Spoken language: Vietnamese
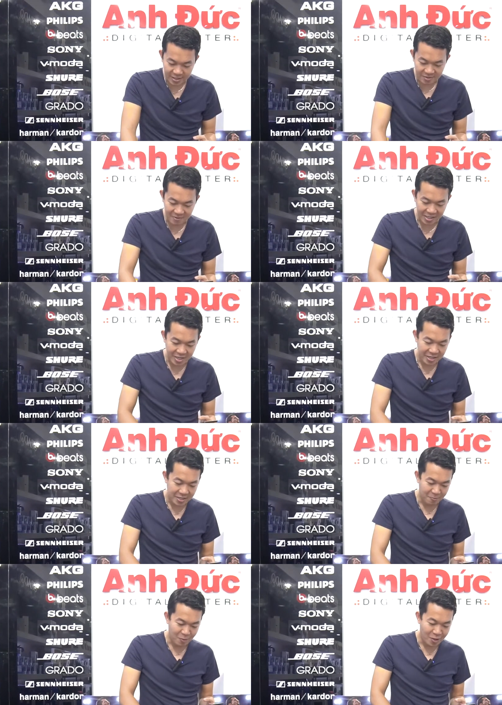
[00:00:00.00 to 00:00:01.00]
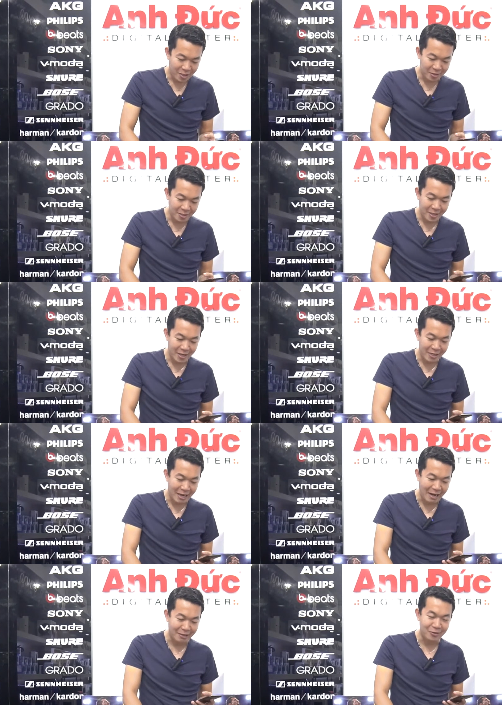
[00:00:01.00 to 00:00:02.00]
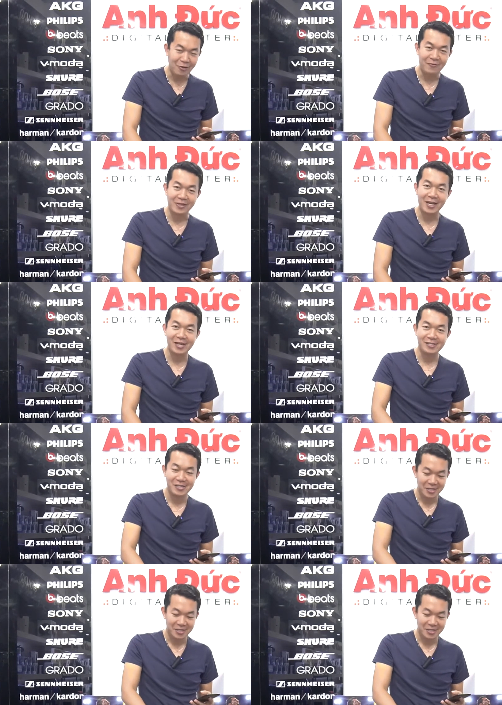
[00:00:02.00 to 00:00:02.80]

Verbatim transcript: Các bạn thấy đây, dòng loa này được thiết kế khá là to và chắc.